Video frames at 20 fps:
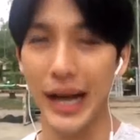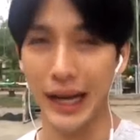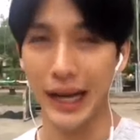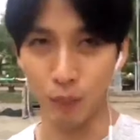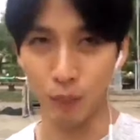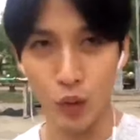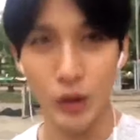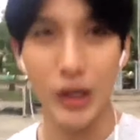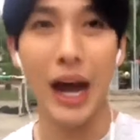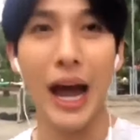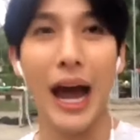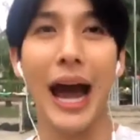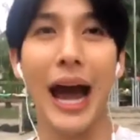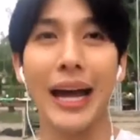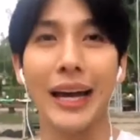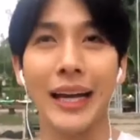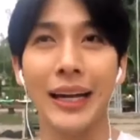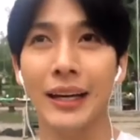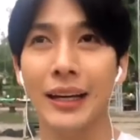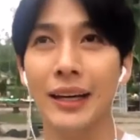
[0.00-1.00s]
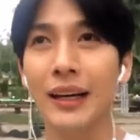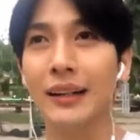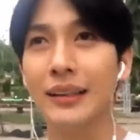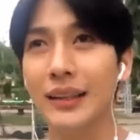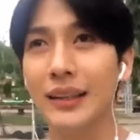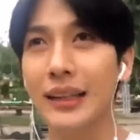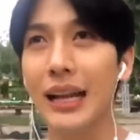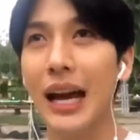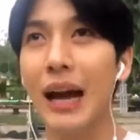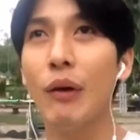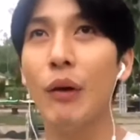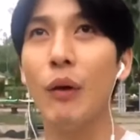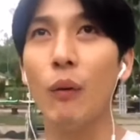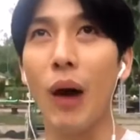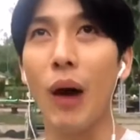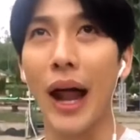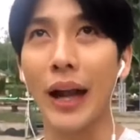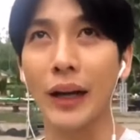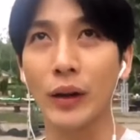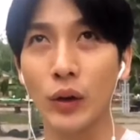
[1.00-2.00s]
เด็กผู้ชายที่หน้าห
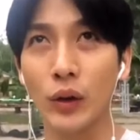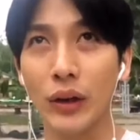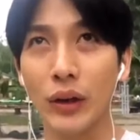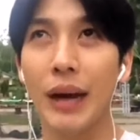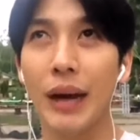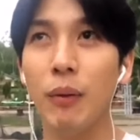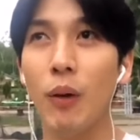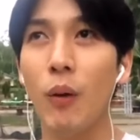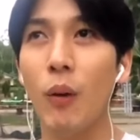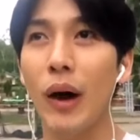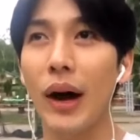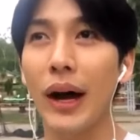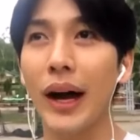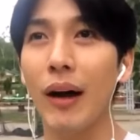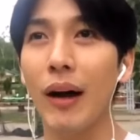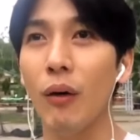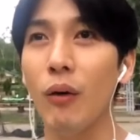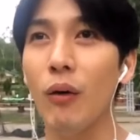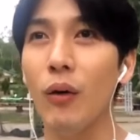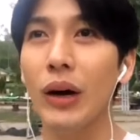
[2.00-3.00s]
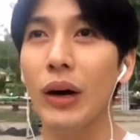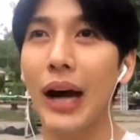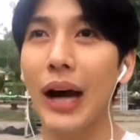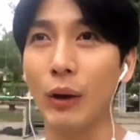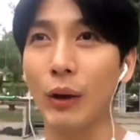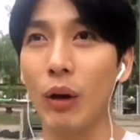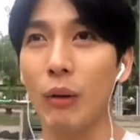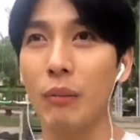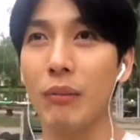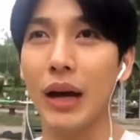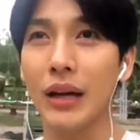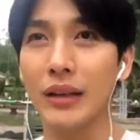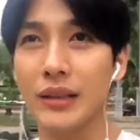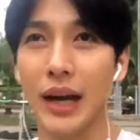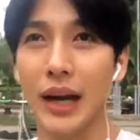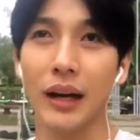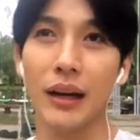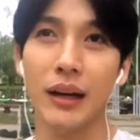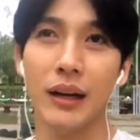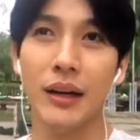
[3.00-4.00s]
วานๆคนคนี้เพราะว่าเขาขาดความรัก
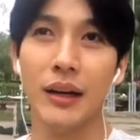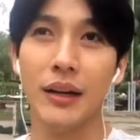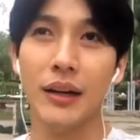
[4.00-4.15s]
จาก